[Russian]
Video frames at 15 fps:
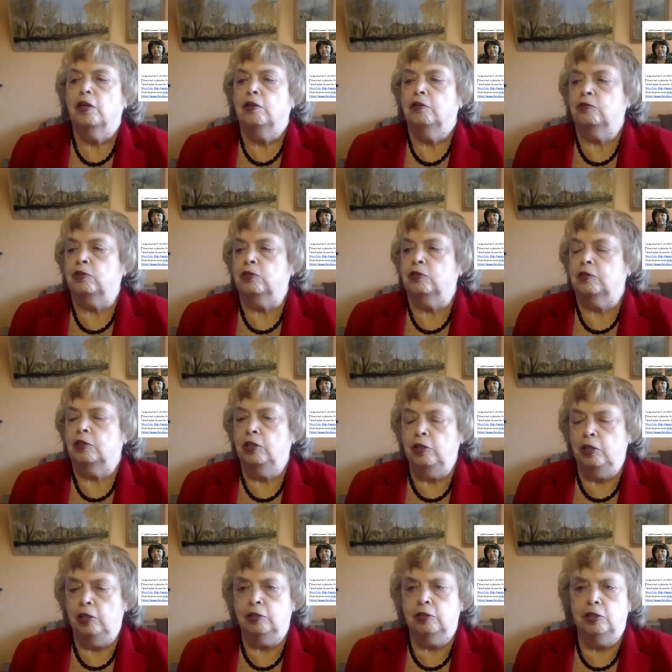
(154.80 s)
Вот. И
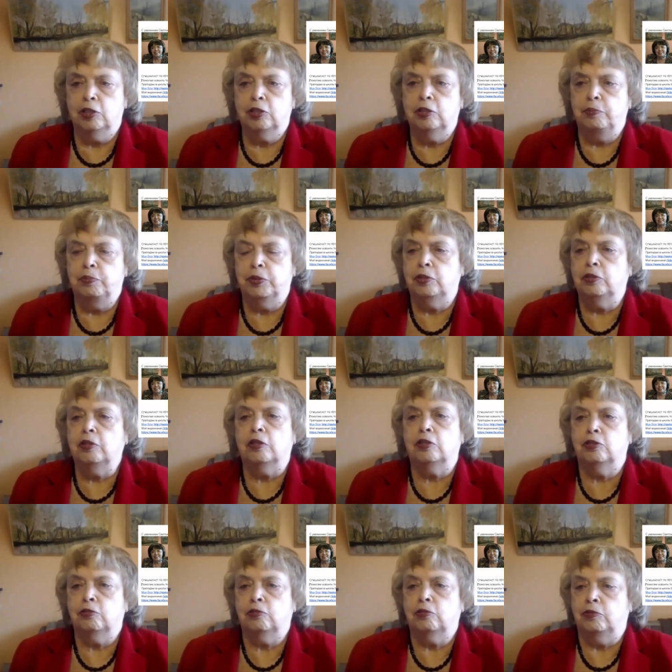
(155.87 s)
я, значит, написал,
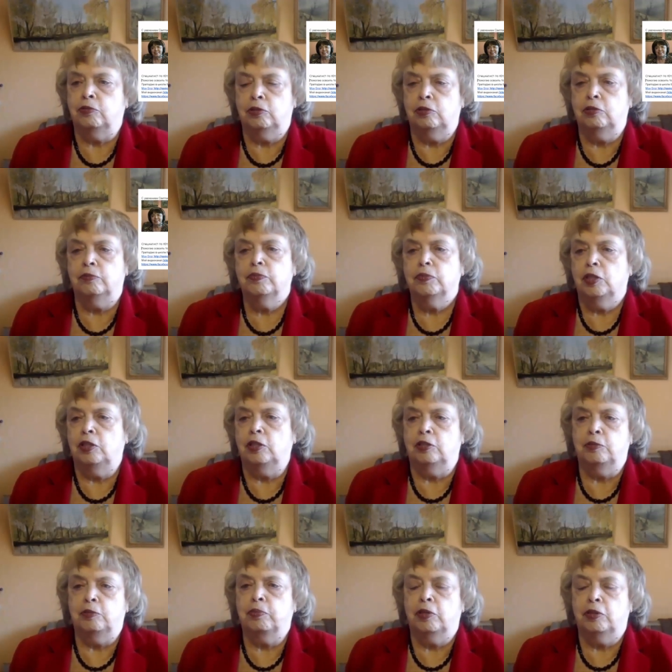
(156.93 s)
что вот я
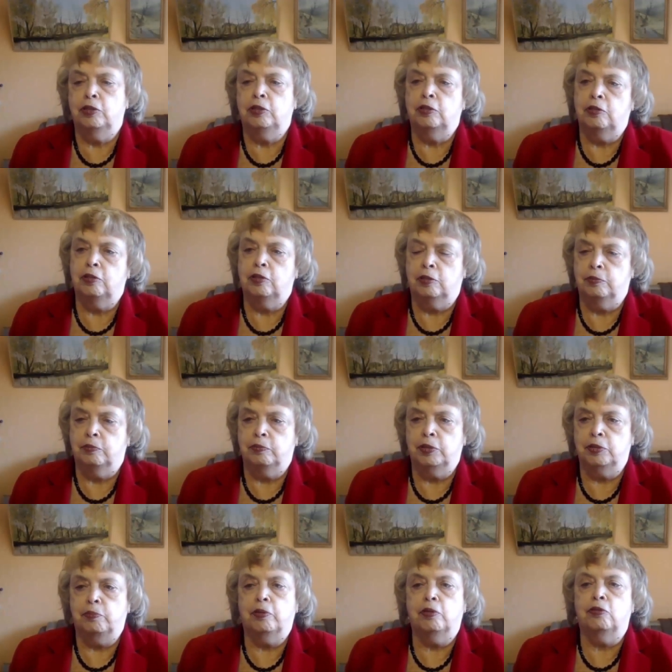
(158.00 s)
заплатила там,
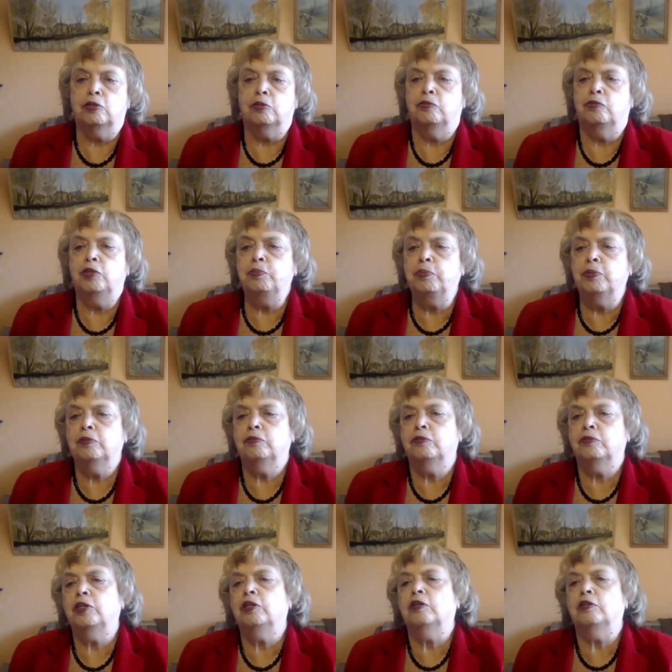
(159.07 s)
предположим, VIP
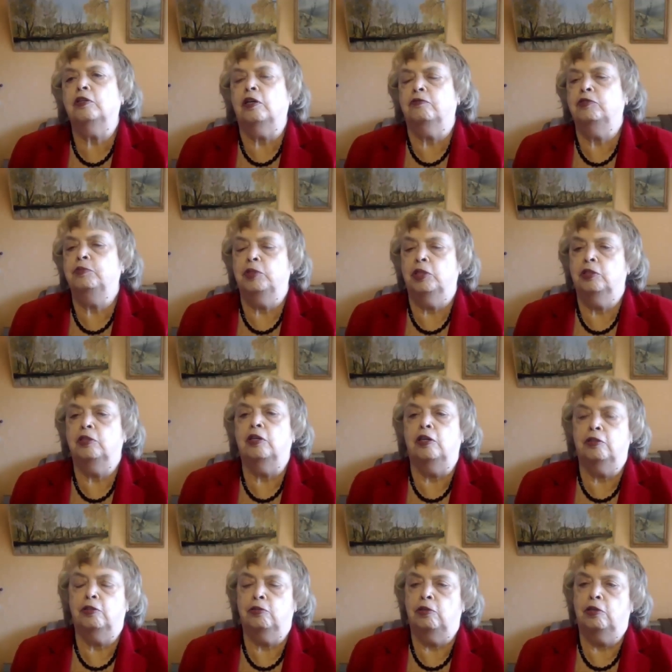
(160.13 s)
вариант, а вы мне дали
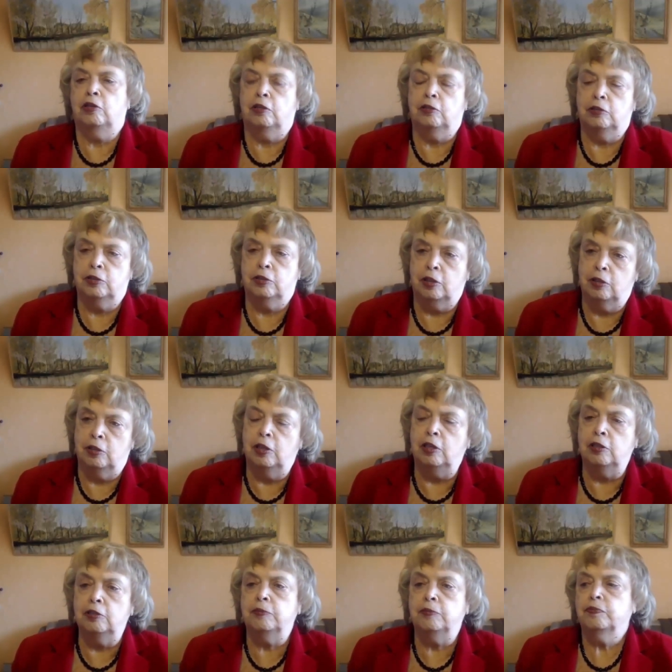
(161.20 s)
только
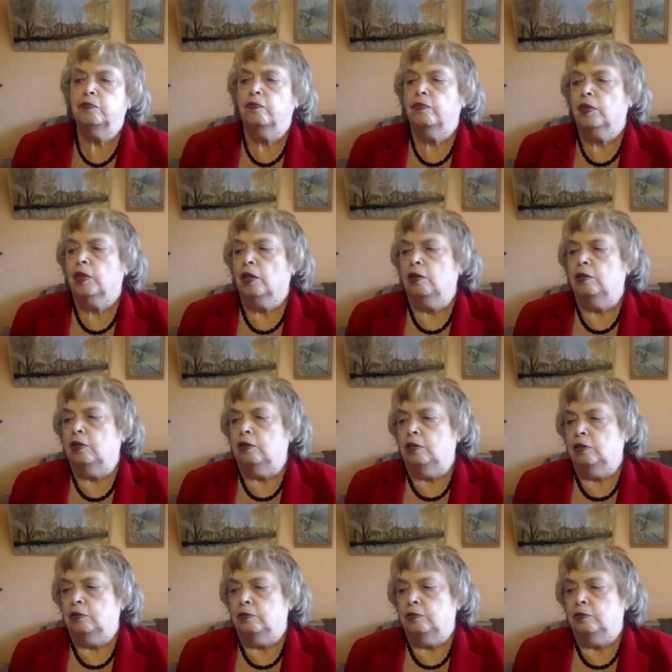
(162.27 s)
стандарт.
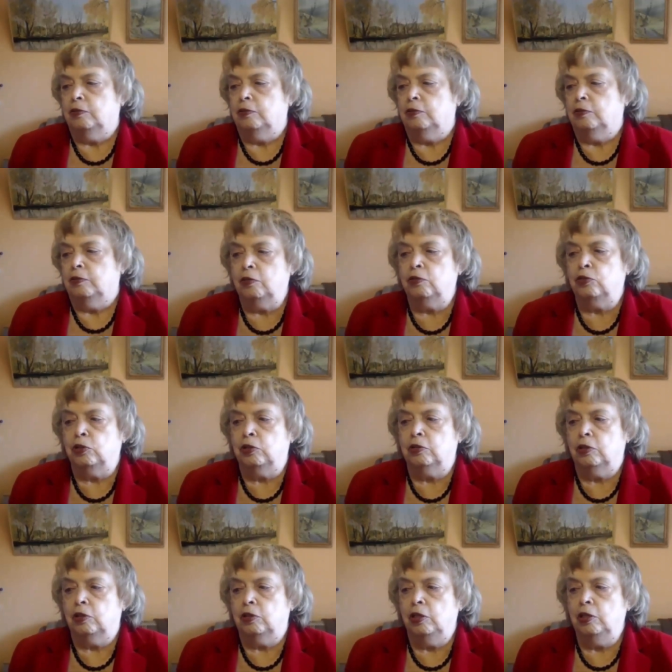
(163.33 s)
Вот.
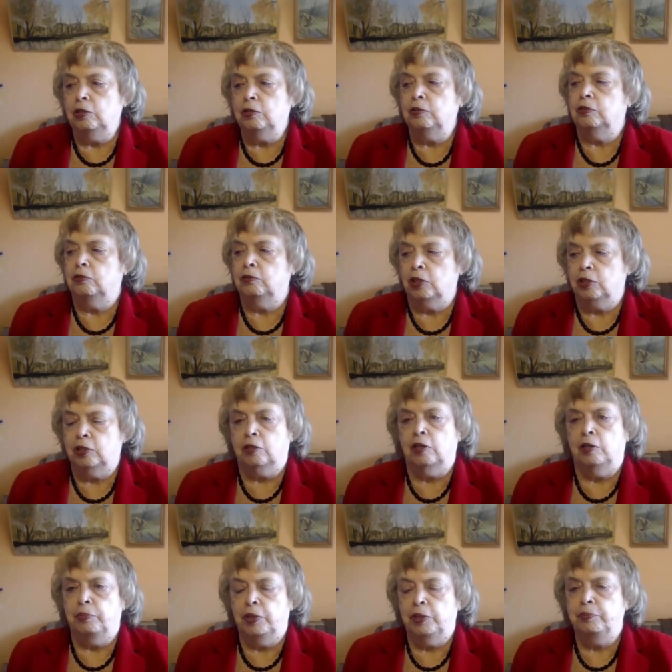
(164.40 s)
И у нас такая
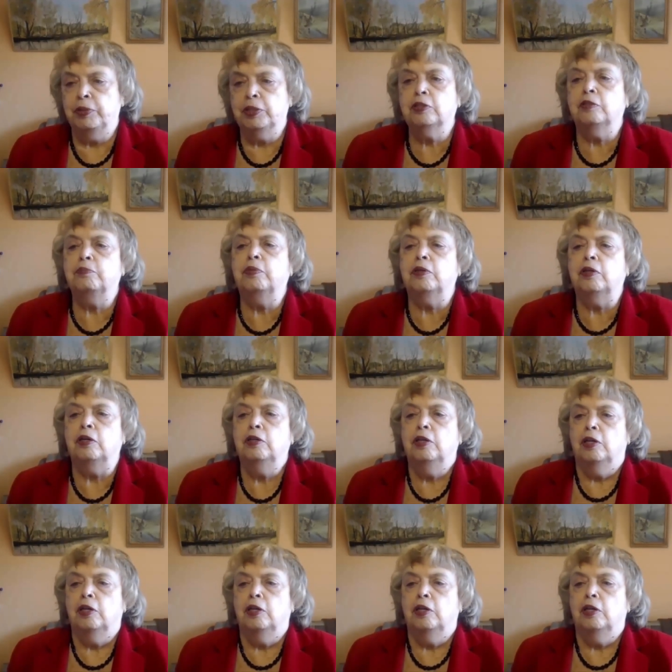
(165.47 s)
переписка была,